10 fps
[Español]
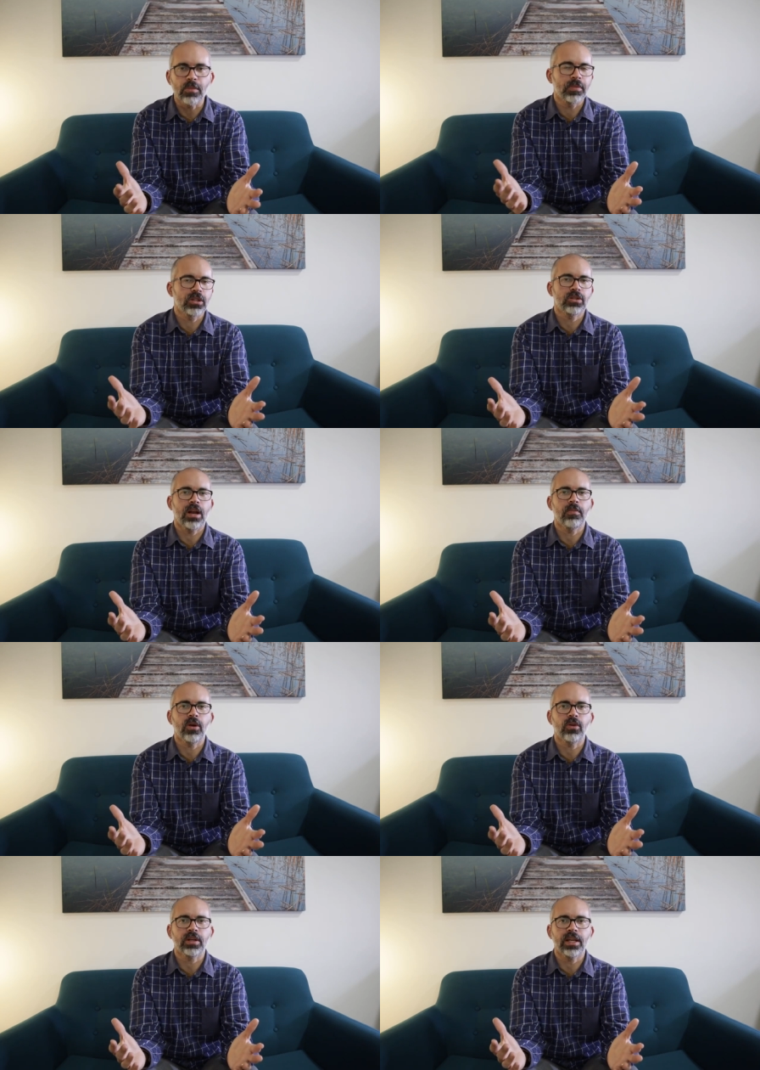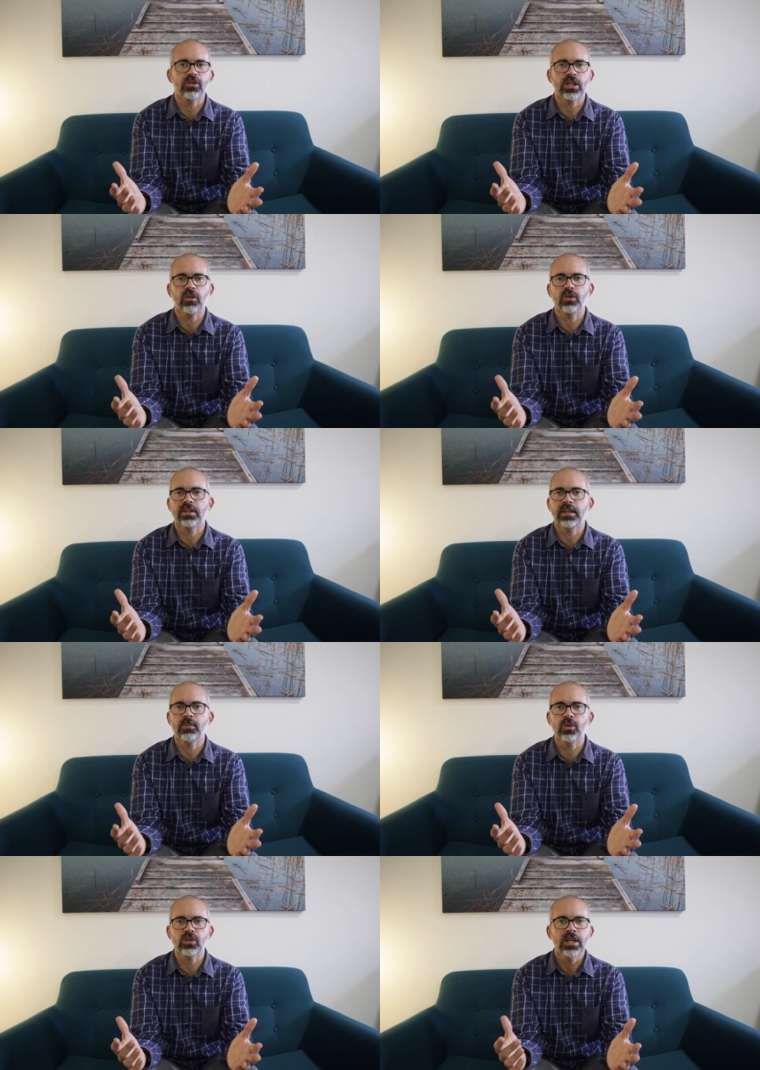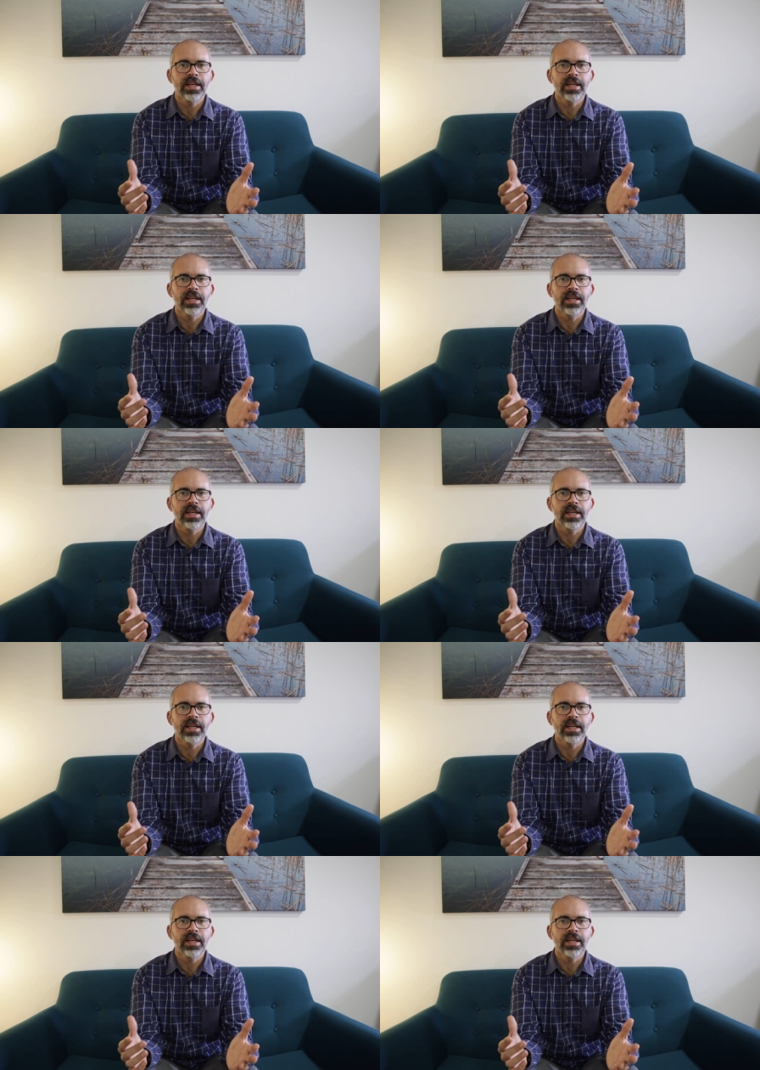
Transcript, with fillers: Momentos a lo mejor que nos encontremos